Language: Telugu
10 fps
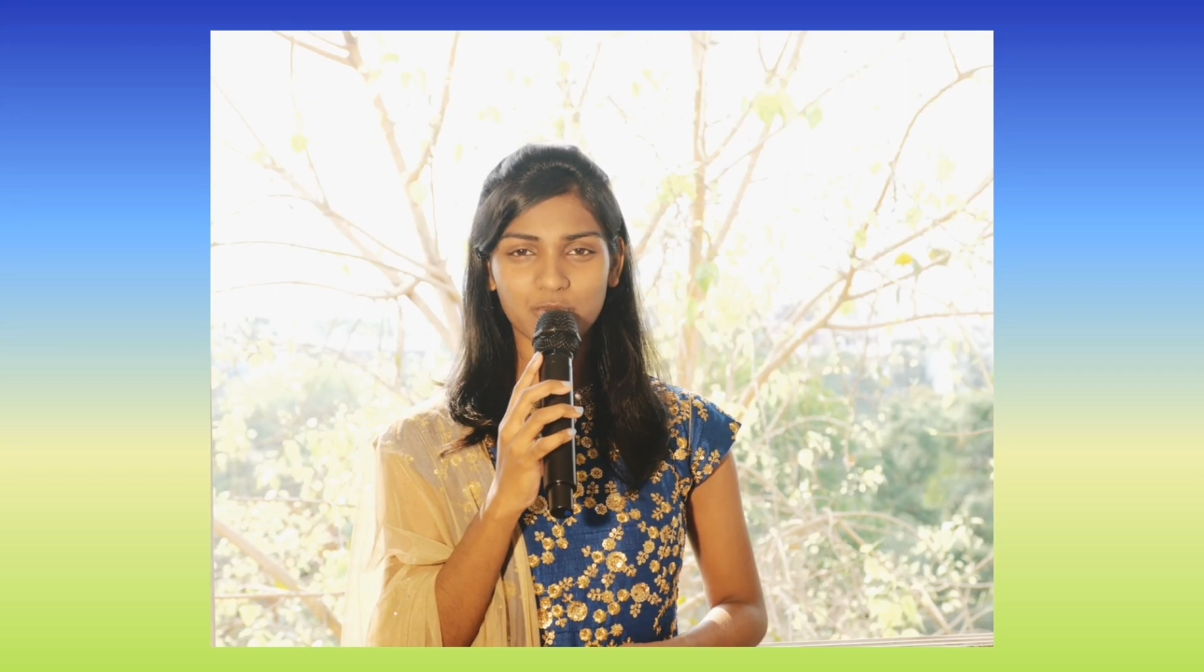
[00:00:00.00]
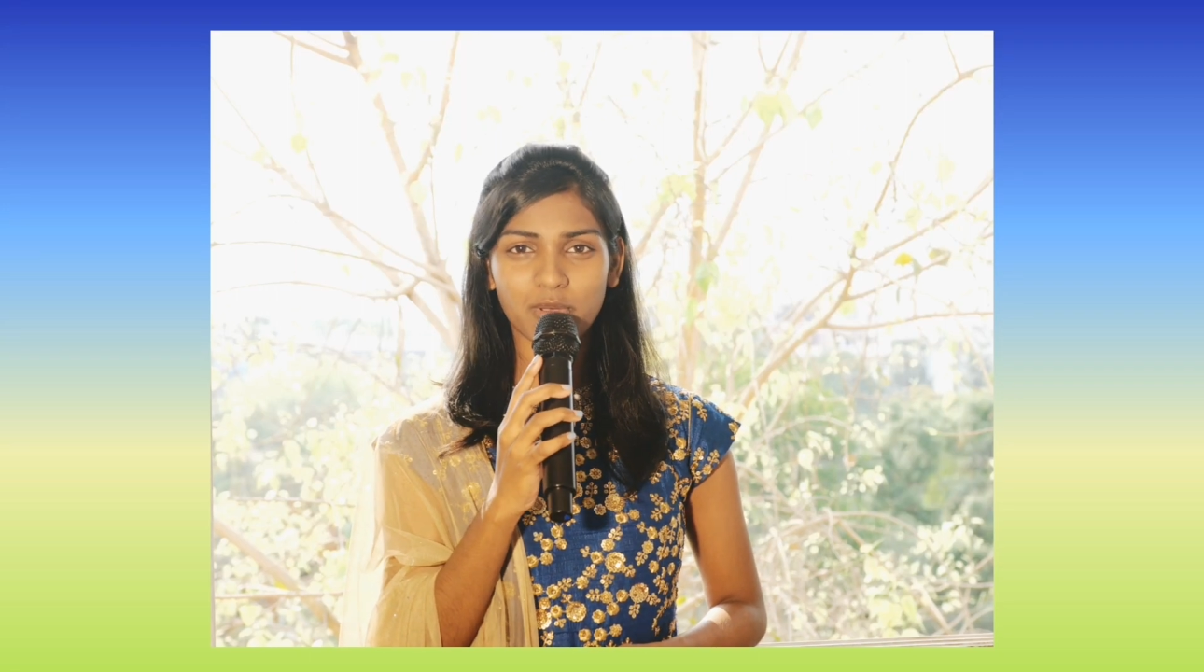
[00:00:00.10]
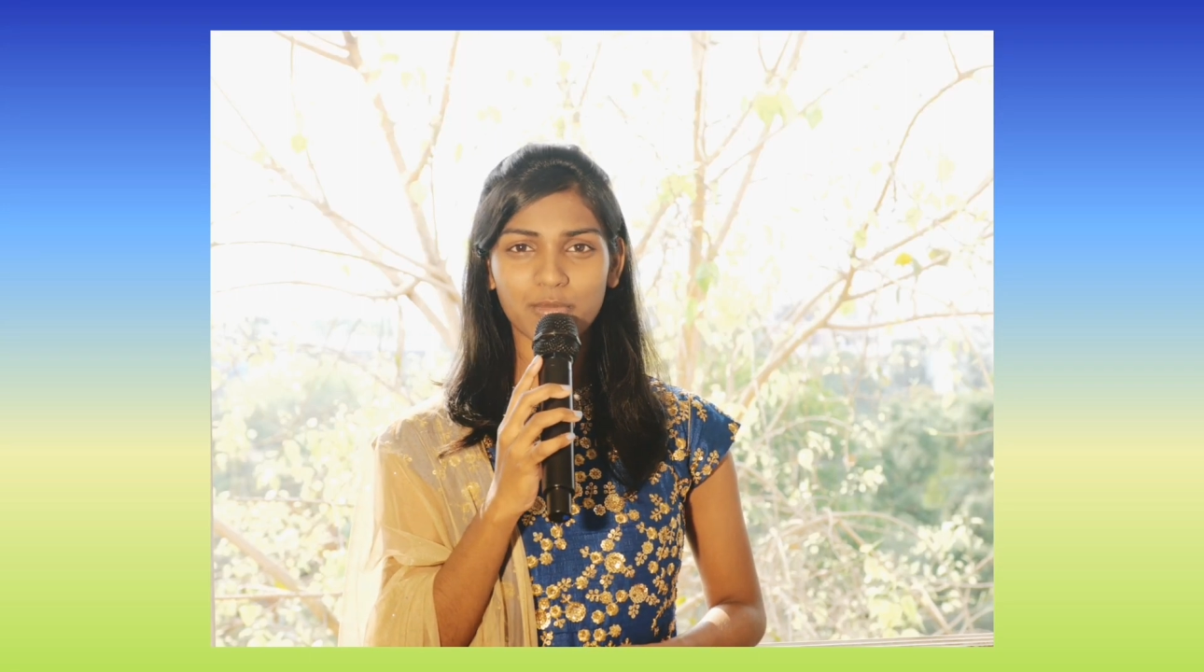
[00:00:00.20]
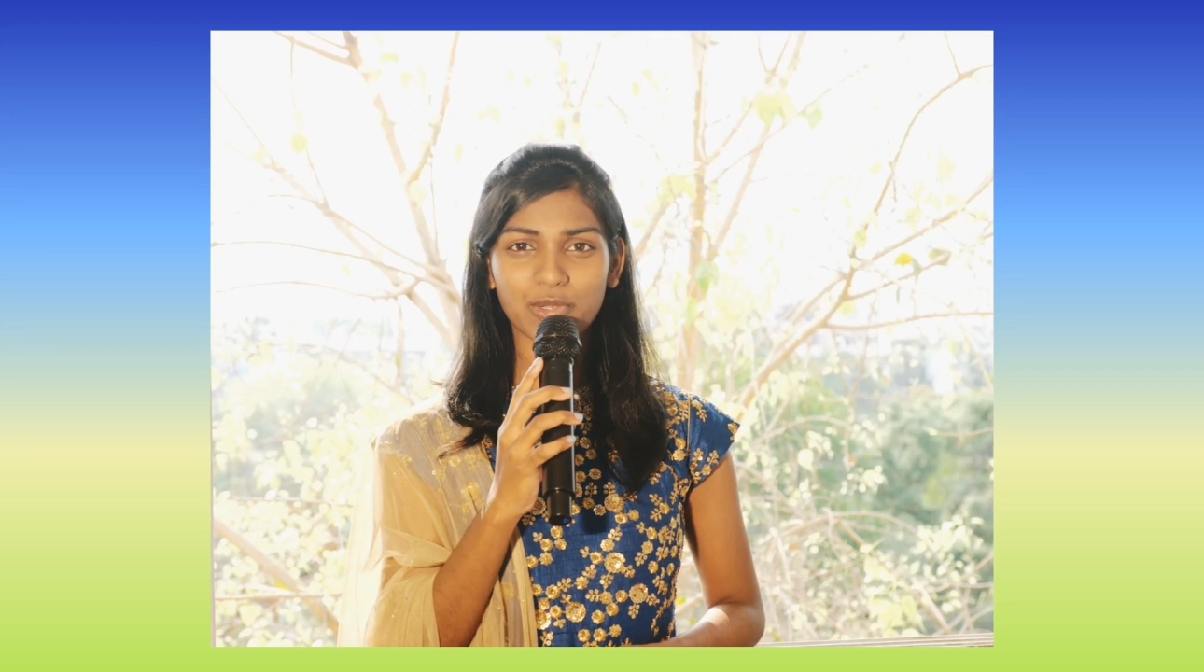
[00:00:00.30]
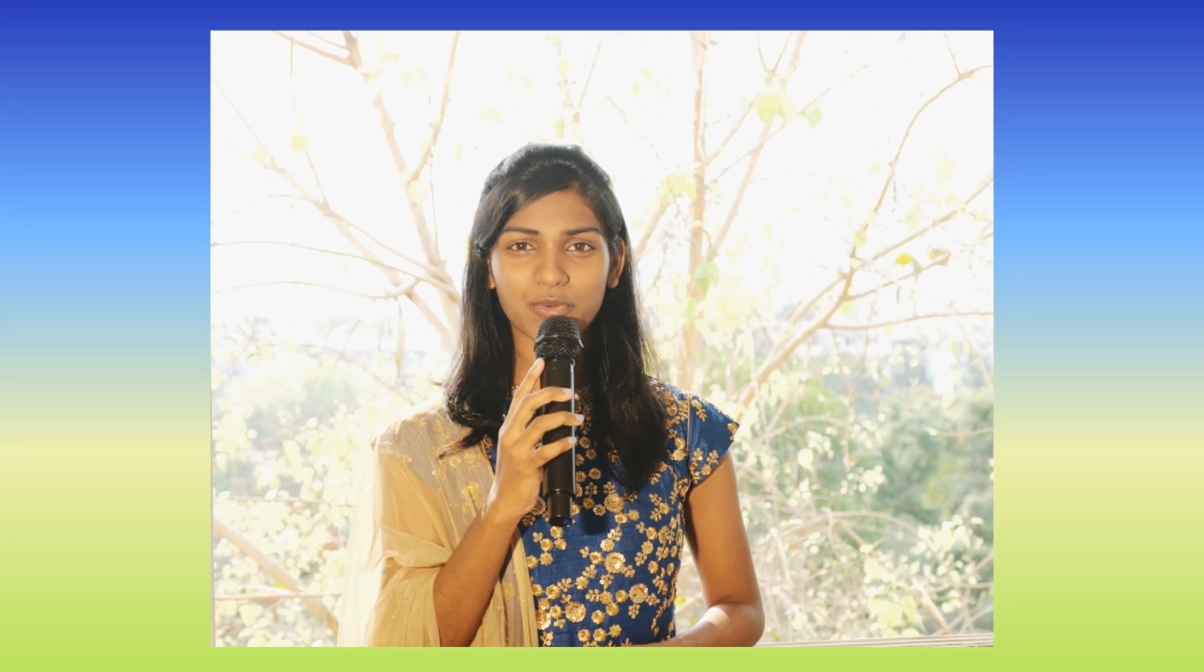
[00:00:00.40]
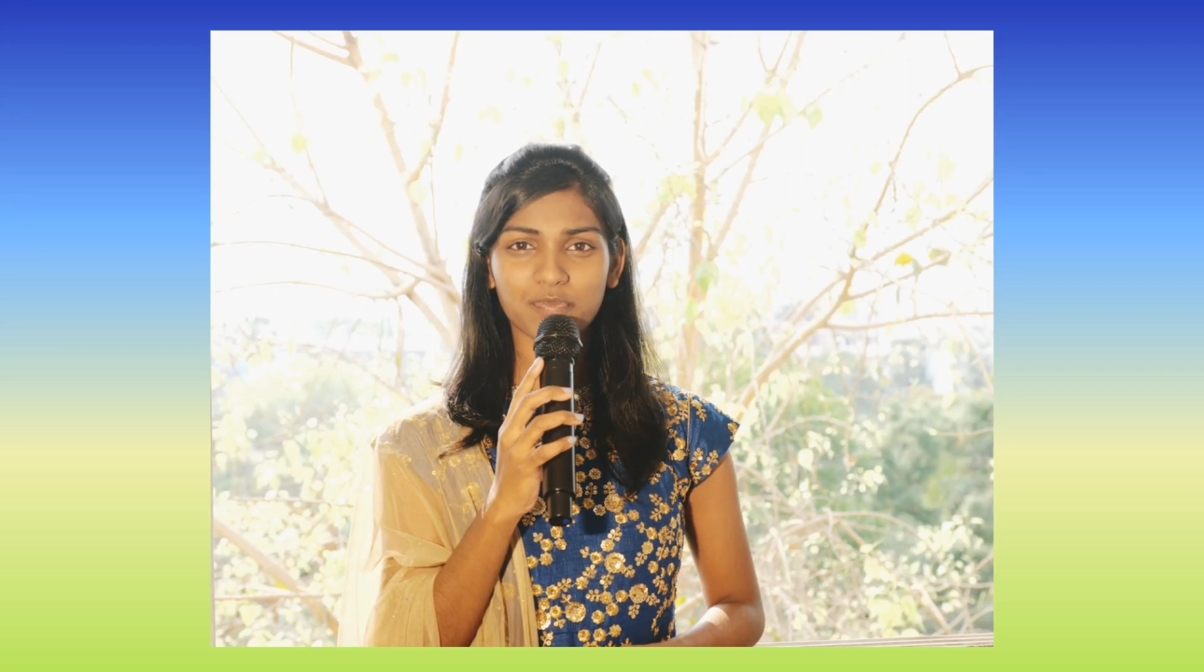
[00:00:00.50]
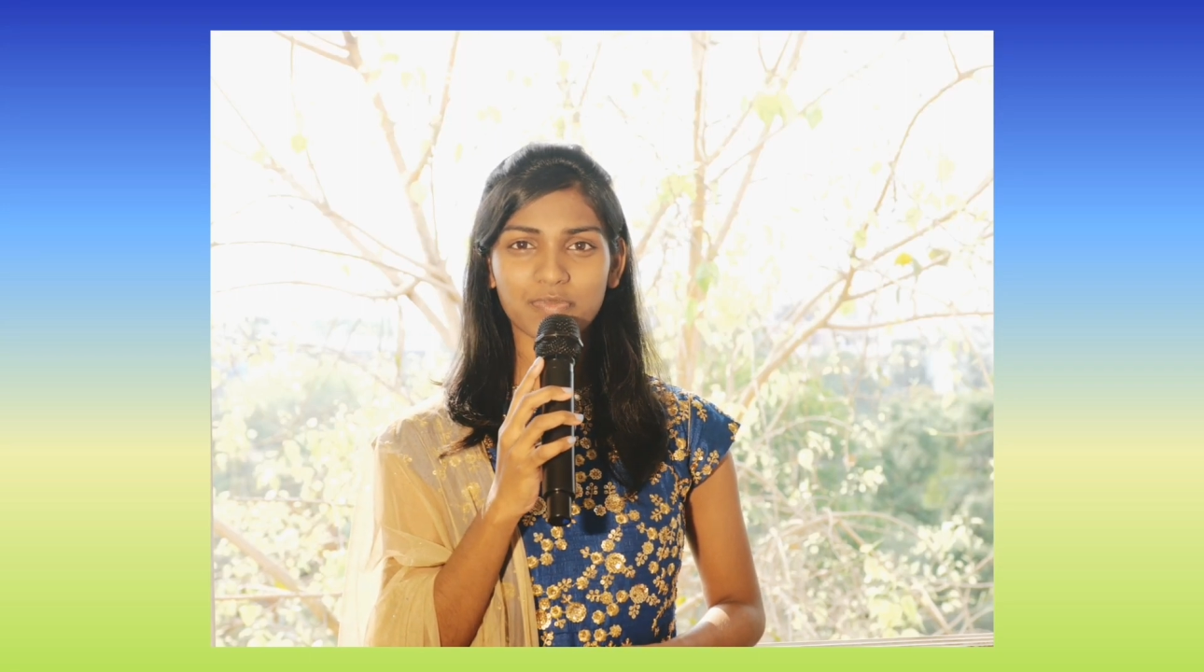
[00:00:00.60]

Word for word: శుభములు